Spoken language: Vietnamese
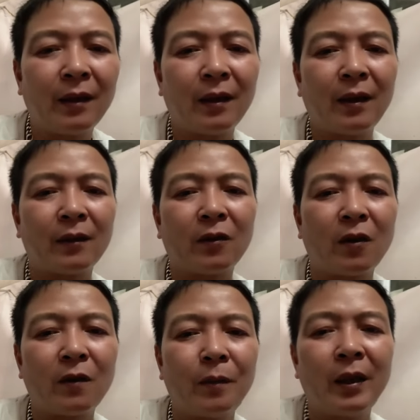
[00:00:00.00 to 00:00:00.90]
là
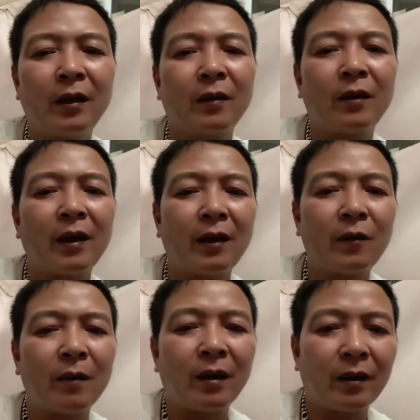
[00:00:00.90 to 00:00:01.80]
do mấy người con gái
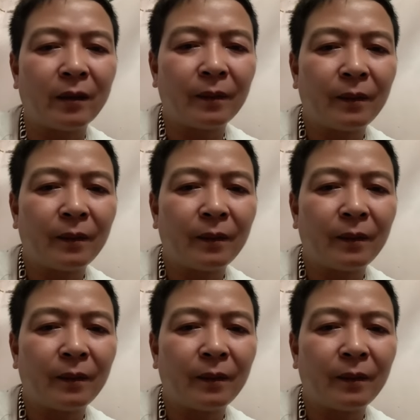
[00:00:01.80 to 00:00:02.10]
của bà